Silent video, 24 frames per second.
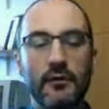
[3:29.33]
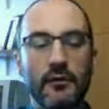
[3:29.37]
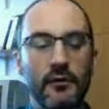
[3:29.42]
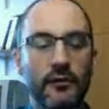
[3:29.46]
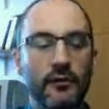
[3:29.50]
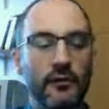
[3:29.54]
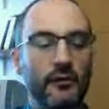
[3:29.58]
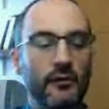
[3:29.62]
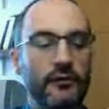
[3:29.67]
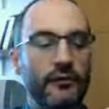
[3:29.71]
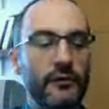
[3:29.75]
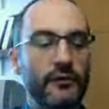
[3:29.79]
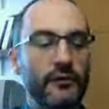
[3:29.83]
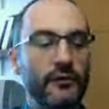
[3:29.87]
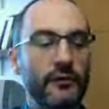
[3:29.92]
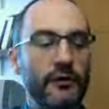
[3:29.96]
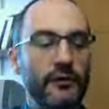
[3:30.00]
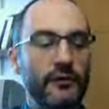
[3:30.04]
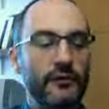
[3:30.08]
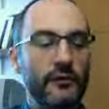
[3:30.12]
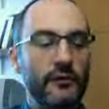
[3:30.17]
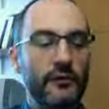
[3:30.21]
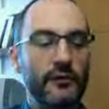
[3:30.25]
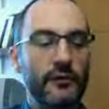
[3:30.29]
eh,
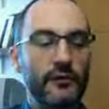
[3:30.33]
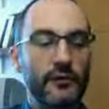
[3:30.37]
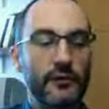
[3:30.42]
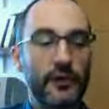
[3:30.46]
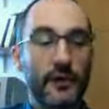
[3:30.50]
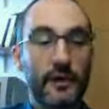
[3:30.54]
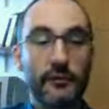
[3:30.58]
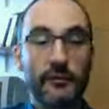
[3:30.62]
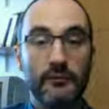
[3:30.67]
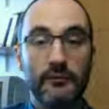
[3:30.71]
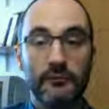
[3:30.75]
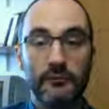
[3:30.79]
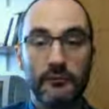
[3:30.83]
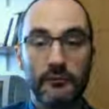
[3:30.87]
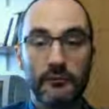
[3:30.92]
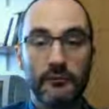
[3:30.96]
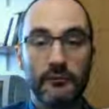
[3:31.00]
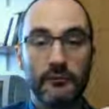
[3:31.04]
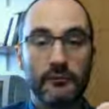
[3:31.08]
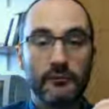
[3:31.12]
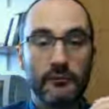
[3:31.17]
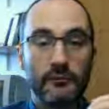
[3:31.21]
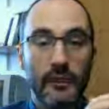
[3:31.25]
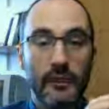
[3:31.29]
costituiscono dei,
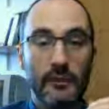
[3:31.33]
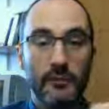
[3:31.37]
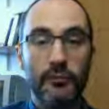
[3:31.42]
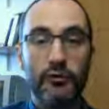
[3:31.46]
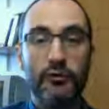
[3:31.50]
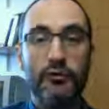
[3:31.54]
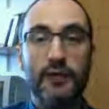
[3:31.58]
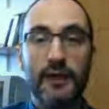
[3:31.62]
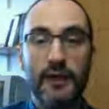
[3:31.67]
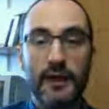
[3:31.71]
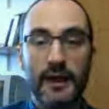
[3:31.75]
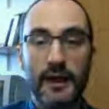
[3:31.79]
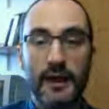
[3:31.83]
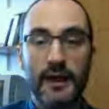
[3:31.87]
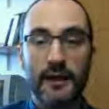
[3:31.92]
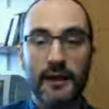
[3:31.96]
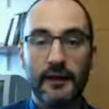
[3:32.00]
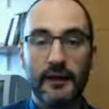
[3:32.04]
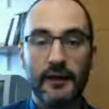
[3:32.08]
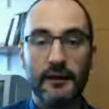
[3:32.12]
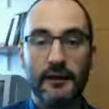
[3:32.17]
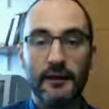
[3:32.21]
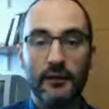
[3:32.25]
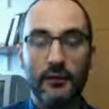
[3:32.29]
dei buchi
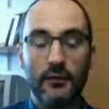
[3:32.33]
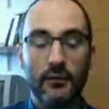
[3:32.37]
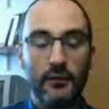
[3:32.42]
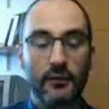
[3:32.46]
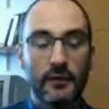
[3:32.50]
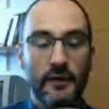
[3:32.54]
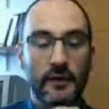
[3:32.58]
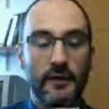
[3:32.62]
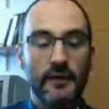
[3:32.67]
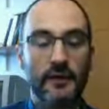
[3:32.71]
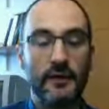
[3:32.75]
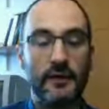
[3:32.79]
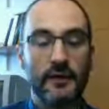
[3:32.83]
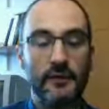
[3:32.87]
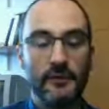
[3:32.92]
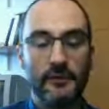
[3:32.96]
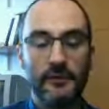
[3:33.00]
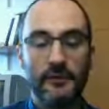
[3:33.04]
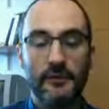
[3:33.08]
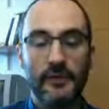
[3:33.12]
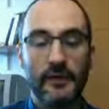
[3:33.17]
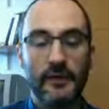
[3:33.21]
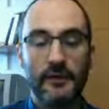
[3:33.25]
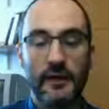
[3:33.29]
neri o dei,
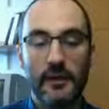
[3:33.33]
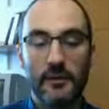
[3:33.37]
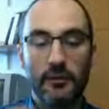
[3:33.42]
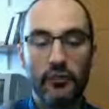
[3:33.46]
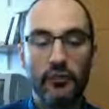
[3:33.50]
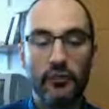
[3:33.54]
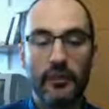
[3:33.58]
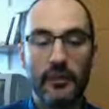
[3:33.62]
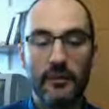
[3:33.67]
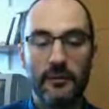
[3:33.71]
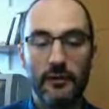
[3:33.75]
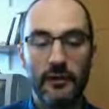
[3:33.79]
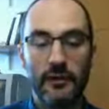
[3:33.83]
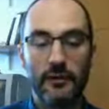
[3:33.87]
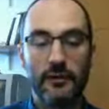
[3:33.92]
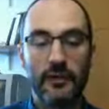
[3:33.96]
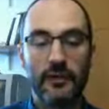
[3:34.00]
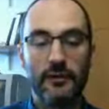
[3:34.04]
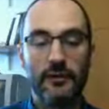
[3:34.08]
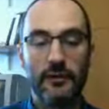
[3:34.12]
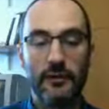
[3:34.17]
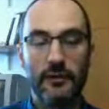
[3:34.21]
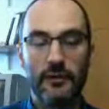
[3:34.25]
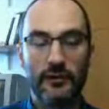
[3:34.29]
dei, dei, buchi perlomeno
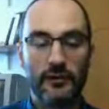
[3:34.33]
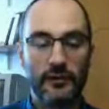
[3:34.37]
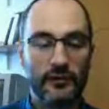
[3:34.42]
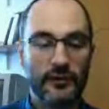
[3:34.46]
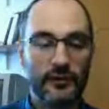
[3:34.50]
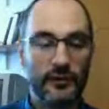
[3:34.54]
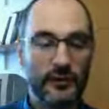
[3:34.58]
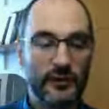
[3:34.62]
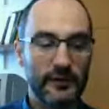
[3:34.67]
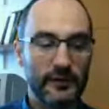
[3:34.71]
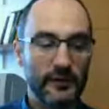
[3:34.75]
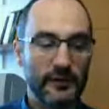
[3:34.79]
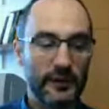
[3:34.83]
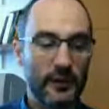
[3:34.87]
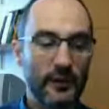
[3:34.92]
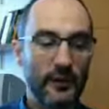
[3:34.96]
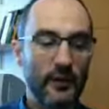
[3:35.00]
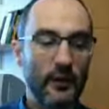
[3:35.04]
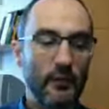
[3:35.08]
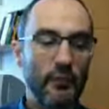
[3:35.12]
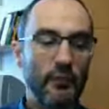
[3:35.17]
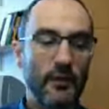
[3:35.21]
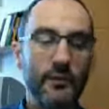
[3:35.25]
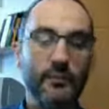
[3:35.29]
nella nostra identità.
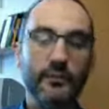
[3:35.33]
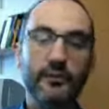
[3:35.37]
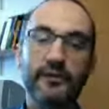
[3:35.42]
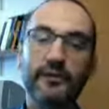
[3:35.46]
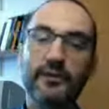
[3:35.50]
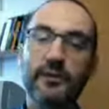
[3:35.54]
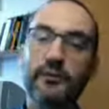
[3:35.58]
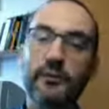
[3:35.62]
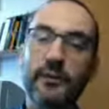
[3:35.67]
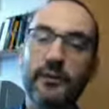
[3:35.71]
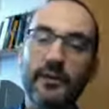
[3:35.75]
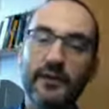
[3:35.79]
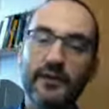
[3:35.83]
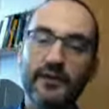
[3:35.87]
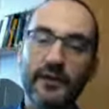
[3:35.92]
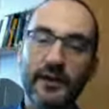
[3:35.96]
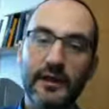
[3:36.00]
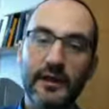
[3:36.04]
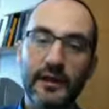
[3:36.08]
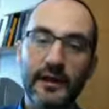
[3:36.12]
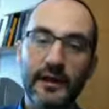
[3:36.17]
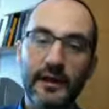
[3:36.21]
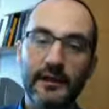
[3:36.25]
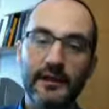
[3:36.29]
Oppure possiamo
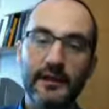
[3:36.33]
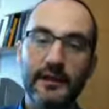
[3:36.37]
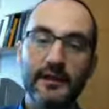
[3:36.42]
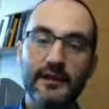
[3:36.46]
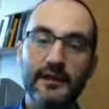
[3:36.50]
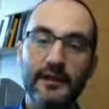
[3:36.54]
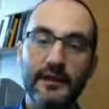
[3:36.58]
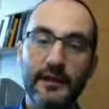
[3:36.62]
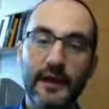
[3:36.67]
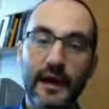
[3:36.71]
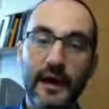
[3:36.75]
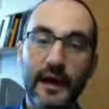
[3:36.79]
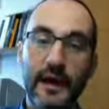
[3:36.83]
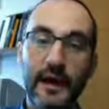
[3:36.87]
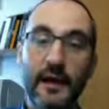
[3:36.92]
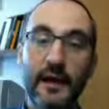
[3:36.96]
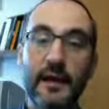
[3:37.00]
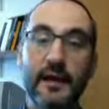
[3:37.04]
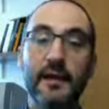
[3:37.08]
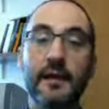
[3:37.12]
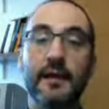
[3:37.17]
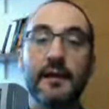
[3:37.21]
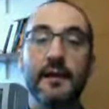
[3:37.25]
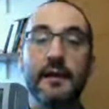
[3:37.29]
pensare che l'identità è,
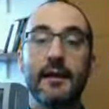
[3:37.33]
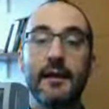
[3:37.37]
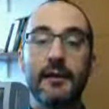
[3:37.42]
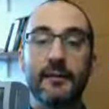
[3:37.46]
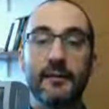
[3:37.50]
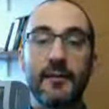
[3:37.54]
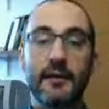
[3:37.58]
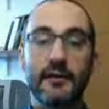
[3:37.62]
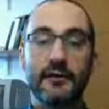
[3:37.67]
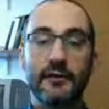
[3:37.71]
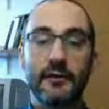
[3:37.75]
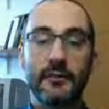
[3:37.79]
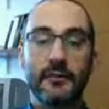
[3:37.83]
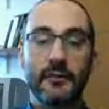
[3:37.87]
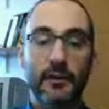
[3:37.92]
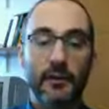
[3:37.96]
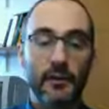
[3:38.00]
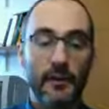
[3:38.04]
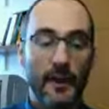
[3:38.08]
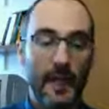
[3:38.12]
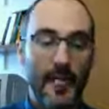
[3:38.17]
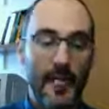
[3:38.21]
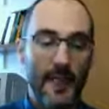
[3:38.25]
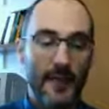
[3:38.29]
per
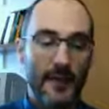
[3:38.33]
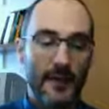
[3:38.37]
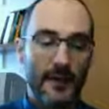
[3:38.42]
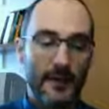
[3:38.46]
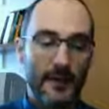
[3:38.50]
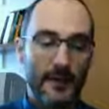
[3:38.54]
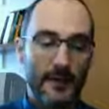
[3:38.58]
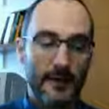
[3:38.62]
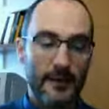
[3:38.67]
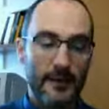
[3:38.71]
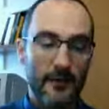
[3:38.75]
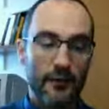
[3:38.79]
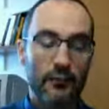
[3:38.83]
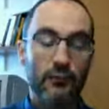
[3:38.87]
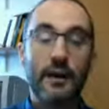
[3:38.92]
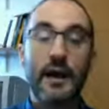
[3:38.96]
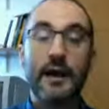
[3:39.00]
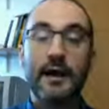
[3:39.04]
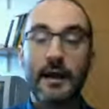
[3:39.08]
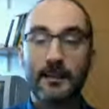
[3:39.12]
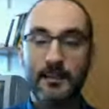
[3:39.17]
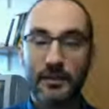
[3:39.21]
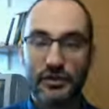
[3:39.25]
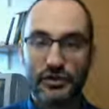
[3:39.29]
esempio, eh, una
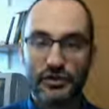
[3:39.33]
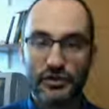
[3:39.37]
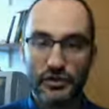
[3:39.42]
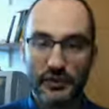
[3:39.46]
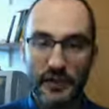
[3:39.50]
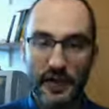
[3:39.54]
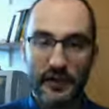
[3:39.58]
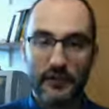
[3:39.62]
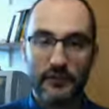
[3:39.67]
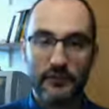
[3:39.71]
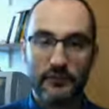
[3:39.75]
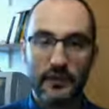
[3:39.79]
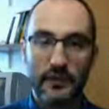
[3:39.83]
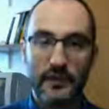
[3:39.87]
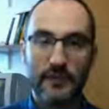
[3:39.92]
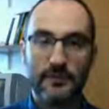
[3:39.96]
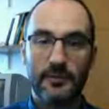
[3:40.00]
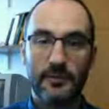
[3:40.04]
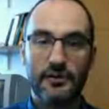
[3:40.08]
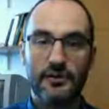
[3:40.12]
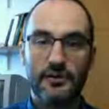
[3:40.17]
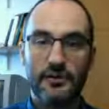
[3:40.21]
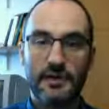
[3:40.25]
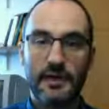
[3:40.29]
capacità, una
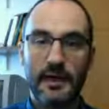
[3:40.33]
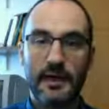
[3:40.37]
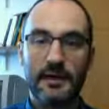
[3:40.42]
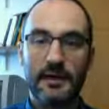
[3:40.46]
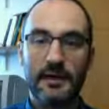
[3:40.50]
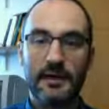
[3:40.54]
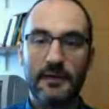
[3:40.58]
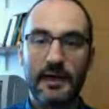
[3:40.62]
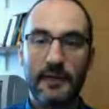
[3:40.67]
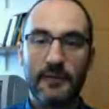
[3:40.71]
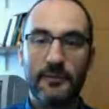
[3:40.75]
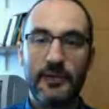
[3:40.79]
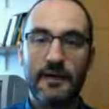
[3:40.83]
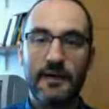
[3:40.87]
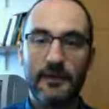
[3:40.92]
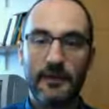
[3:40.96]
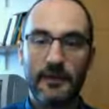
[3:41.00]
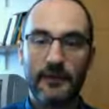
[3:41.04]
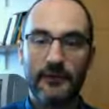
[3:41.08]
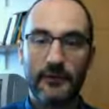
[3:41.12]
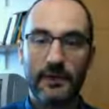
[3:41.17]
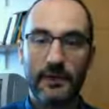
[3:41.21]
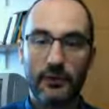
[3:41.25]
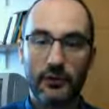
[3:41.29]
capacità nei termini di
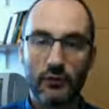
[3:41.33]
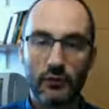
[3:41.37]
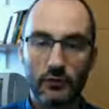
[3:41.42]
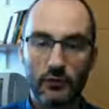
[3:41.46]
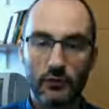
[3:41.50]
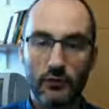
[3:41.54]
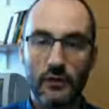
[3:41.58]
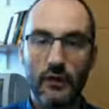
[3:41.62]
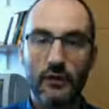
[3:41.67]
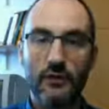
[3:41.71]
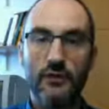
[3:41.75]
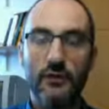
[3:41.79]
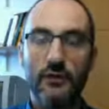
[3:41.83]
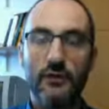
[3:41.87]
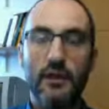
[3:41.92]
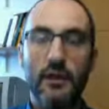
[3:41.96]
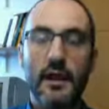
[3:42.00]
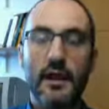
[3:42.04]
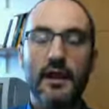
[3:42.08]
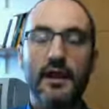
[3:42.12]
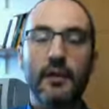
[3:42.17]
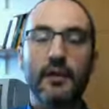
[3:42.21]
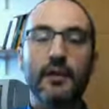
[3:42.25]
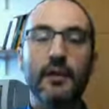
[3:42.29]
avere
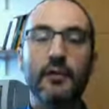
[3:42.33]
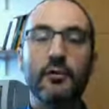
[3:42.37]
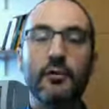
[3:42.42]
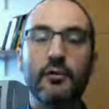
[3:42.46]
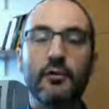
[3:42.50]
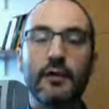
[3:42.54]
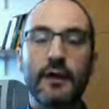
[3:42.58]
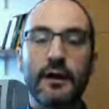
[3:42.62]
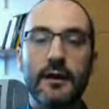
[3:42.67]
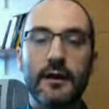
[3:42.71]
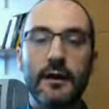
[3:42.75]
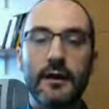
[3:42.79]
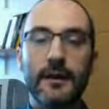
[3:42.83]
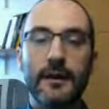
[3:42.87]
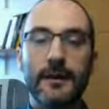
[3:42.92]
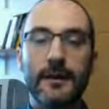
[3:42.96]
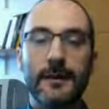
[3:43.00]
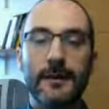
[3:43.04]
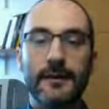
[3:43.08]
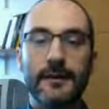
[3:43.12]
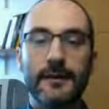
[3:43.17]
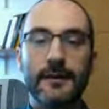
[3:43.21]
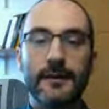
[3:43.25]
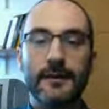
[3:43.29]
controllo, di poter
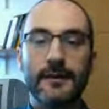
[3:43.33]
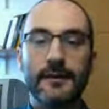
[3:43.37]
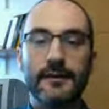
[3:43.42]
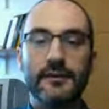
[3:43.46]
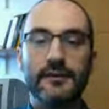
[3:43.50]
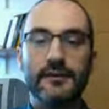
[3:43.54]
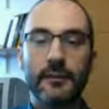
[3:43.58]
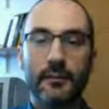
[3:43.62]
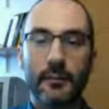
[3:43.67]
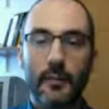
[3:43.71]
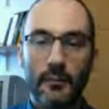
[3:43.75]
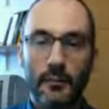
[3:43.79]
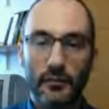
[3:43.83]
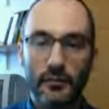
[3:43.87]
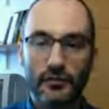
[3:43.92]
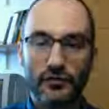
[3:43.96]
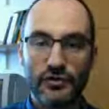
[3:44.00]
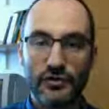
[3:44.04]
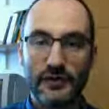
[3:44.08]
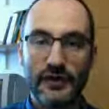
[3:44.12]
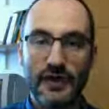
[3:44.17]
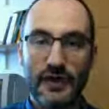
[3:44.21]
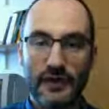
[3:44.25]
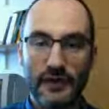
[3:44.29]
eh, eh diciamo,
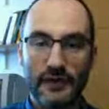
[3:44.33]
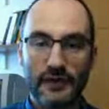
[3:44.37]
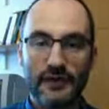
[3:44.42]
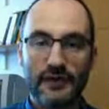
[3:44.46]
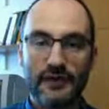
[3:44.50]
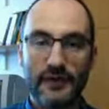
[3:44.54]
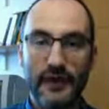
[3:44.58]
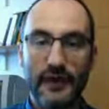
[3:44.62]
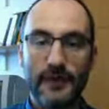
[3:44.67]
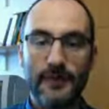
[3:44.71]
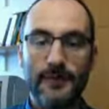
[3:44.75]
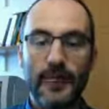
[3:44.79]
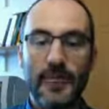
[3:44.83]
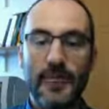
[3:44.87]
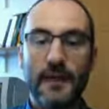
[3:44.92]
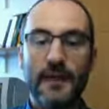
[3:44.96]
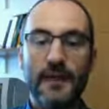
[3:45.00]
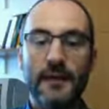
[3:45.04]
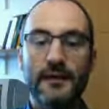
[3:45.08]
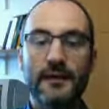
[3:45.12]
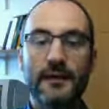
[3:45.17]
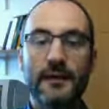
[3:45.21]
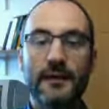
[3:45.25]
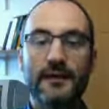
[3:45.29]
progettare il sé,
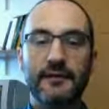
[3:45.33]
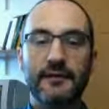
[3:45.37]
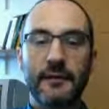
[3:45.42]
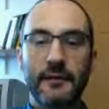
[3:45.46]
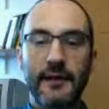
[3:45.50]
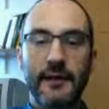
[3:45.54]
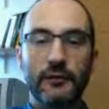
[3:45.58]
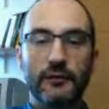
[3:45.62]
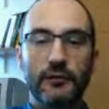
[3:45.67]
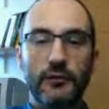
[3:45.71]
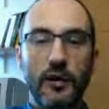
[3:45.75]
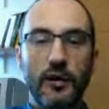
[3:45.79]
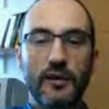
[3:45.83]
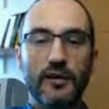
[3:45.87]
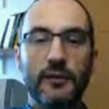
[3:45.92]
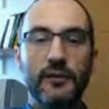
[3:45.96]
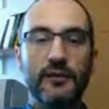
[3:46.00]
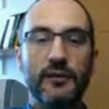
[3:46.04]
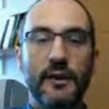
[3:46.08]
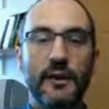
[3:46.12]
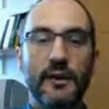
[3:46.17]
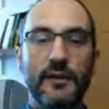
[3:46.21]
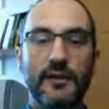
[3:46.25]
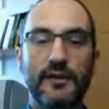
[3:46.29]
di essere
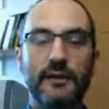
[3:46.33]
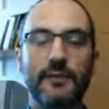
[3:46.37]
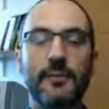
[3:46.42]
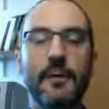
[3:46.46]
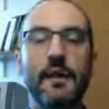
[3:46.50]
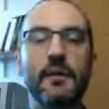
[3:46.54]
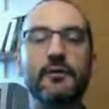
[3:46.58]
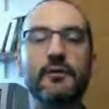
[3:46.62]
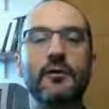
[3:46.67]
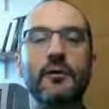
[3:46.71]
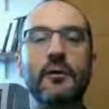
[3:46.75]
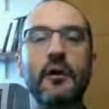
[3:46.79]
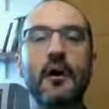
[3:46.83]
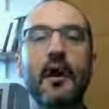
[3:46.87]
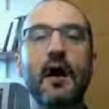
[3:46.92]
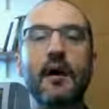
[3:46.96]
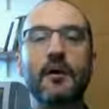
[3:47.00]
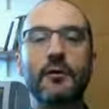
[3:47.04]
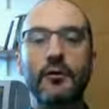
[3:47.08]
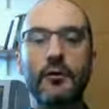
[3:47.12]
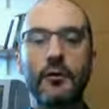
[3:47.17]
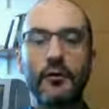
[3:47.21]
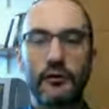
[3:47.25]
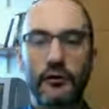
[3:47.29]
autonomi rispetto a
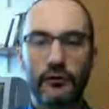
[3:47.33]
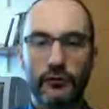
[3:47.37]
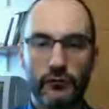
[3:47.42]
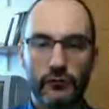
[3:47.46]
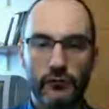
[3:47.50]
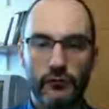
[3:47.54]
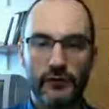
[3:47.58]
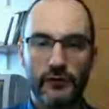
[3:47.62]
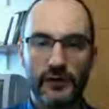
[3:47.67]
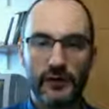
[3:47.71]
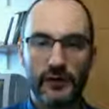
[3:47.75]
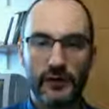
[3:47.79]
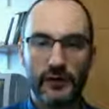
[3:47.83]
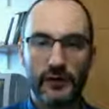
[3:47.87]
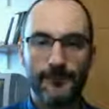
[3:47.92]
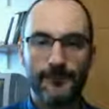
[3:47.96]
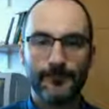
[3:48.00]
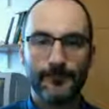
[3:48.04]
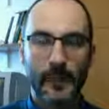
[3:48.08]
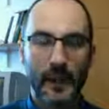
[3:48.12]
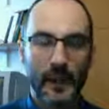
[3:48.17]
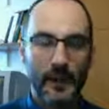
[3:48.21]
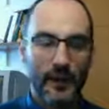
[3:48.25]
quello che succede.